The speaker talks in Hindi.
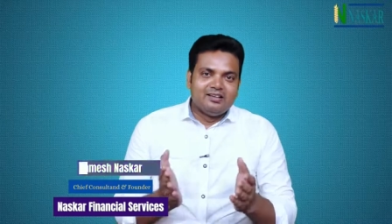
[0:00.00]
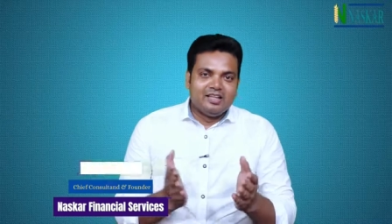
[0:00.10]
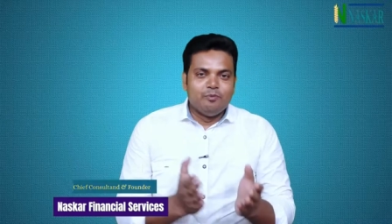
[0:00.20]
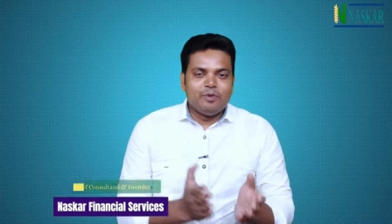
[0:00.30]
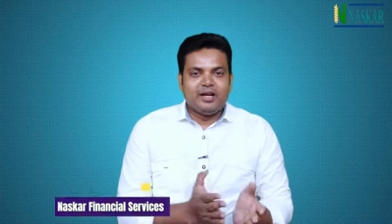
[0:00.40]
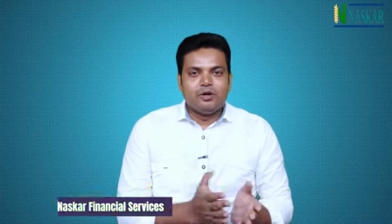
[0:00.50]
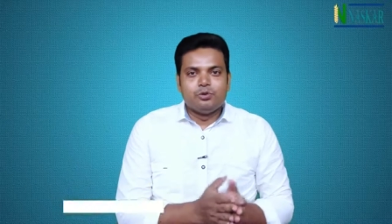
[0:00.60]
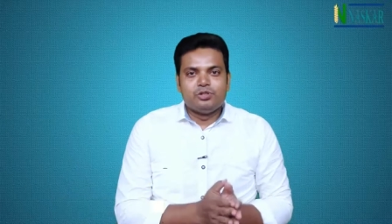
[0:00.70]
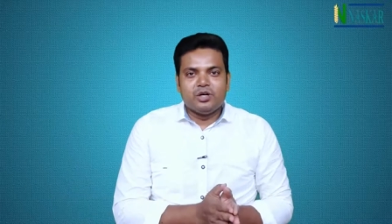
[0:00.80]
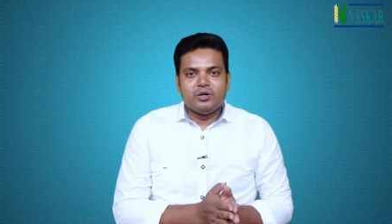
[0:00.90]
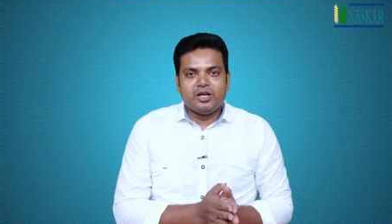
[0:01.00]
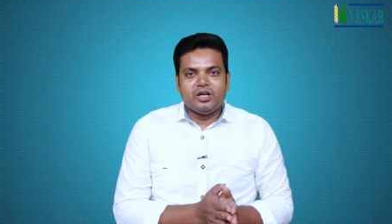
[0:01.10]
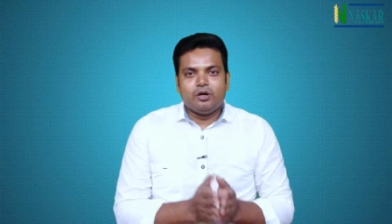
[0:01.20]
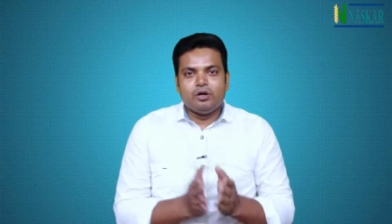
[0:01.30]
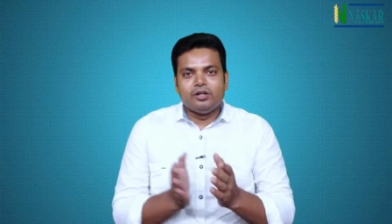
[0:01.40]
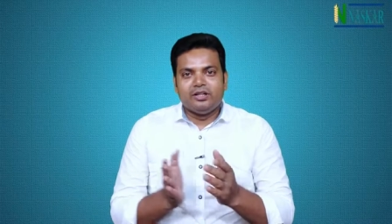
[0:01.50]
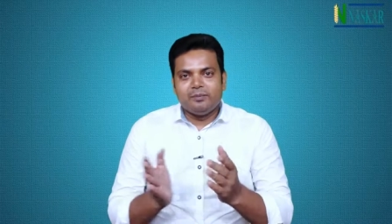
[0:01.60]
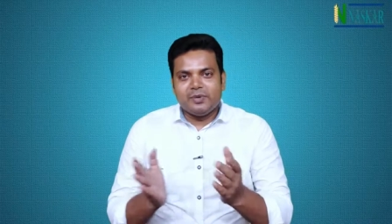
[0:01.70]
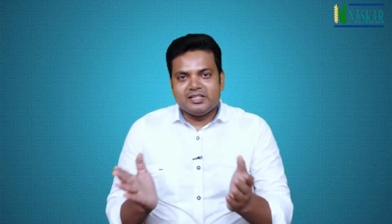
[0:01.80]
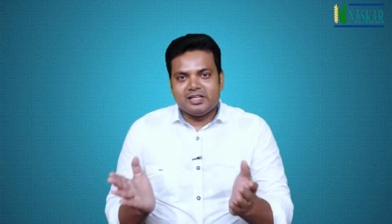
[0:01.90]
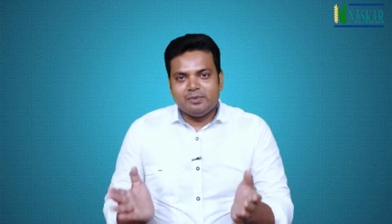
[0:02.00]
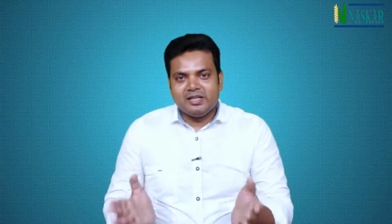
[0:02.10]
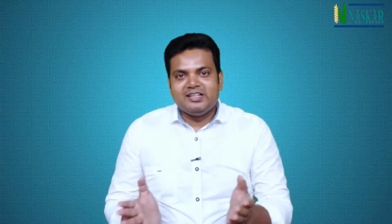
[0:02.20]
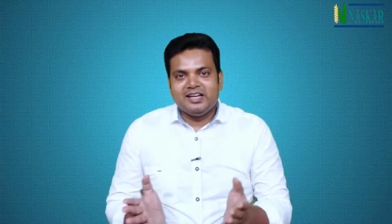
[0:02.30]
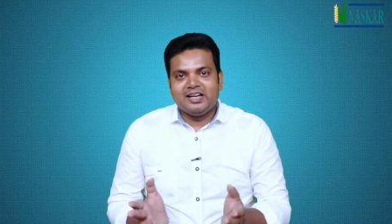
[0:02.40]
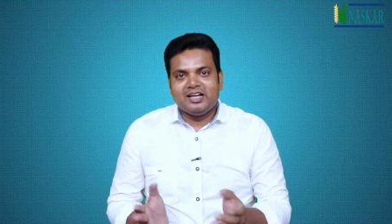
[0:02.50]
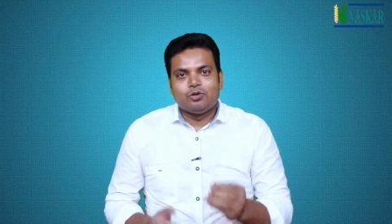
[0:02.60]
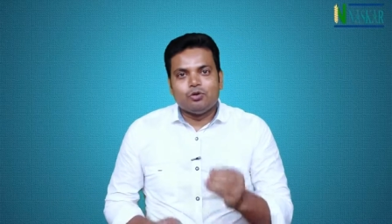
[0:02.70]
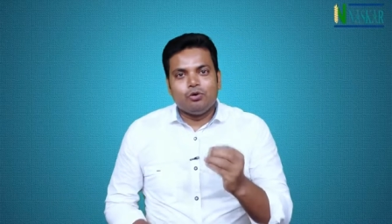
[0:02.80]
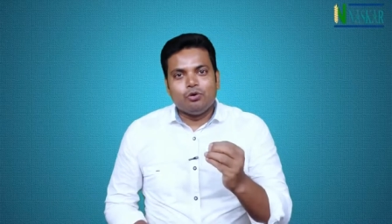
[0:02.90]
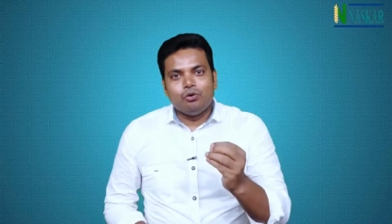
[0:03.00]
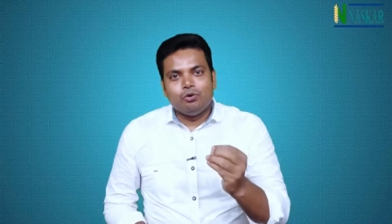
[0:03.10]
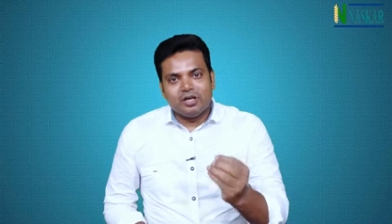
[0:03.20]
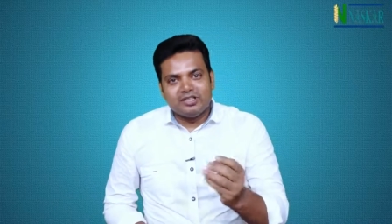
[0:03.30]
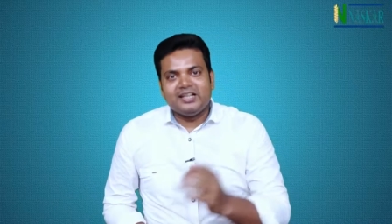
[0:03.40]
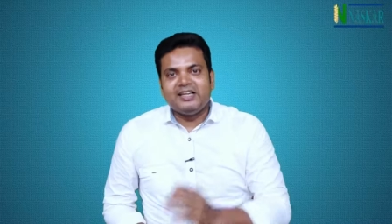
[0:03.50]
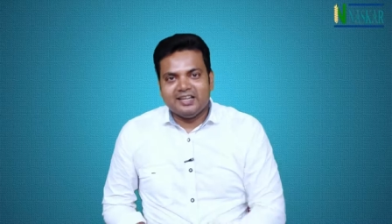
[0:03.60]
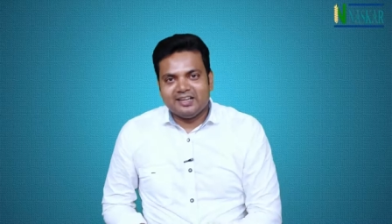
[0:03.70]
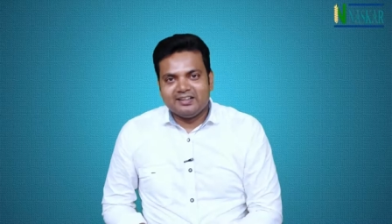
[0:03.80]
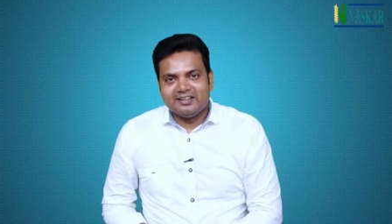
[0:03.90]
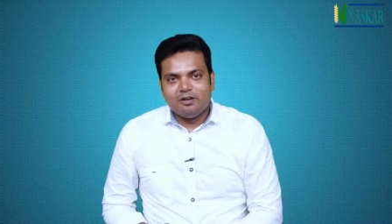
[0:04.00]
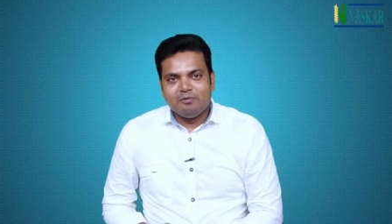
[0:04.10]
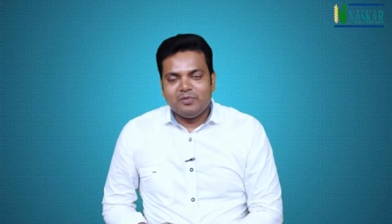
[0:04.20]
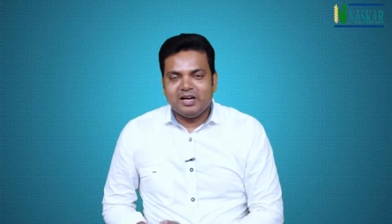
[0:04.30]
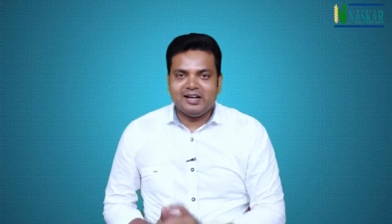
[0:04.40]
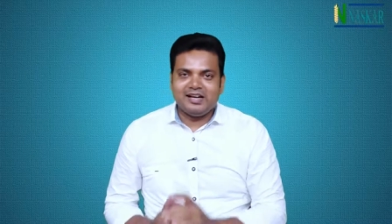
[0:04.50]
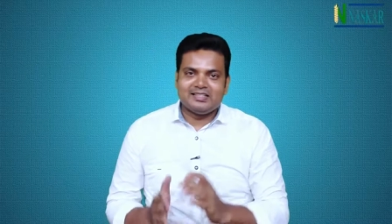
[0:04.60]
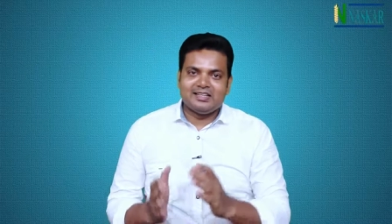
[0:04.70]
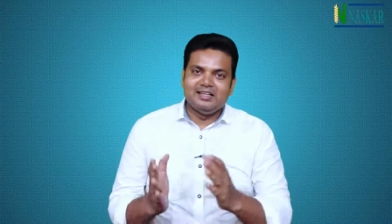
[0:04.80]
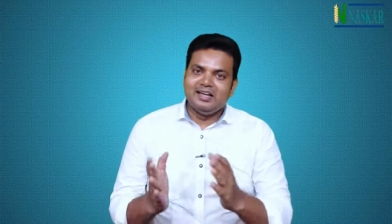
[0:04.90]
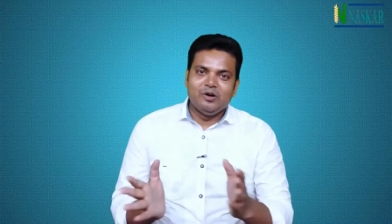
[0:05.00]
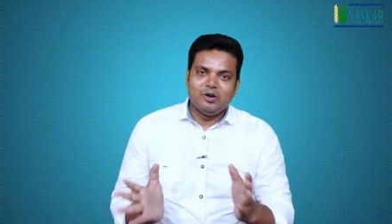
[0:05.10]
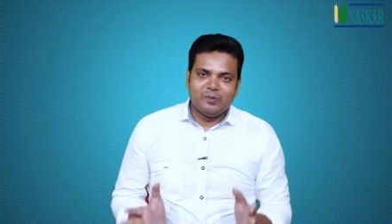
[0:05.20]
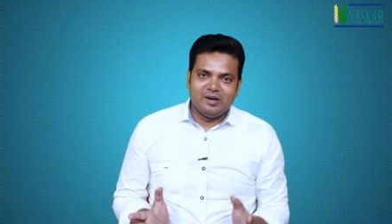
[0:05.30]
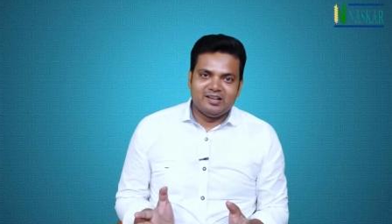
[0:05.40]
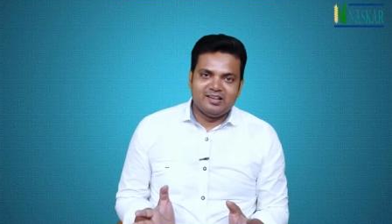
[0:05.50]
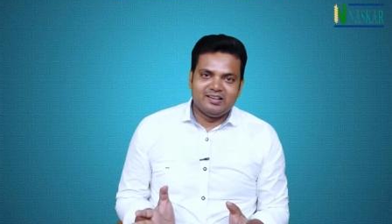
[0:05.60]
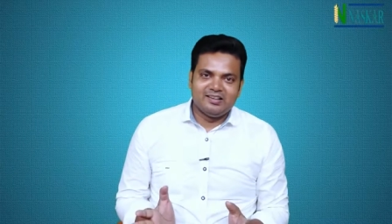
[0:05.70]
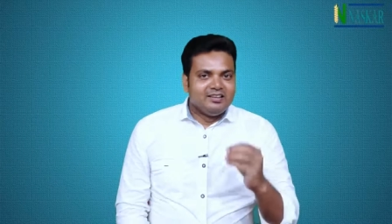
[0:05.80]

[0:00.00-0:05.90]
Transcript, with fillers: तीन महीने रुक जाओगे और इतना पैसा बच जाएगा तो वो अच्छा ही है मगर ऐसा नहीं होने वाला है